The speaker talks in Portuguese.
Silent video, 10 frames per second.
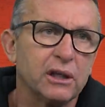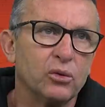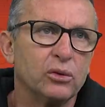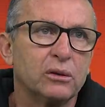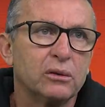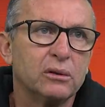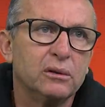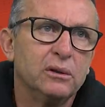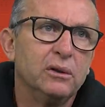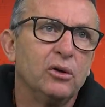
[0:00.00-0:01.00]
você tá louco?
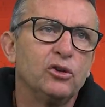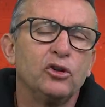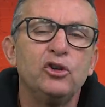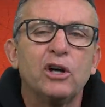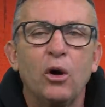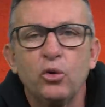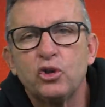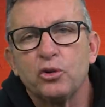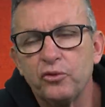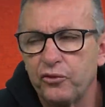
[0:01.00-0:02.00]
Ronaldinho
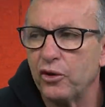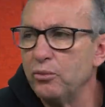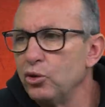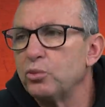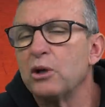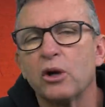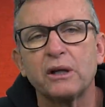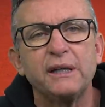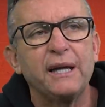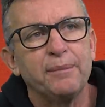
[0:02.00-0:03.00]
Gaúcho foi muito melhor
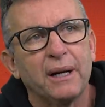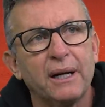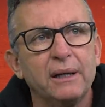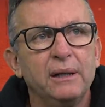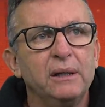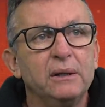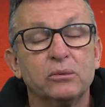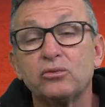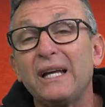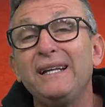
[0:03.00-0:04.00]
que Neymar.
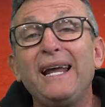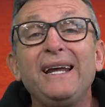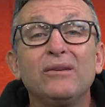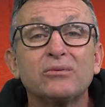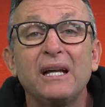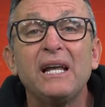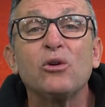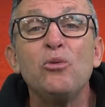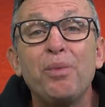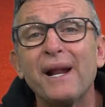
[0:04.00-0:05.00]
Não tem nem, não tem nem
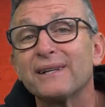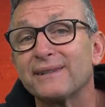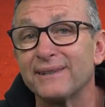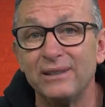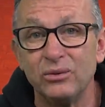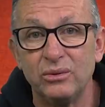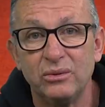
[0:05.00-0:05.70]
comparação.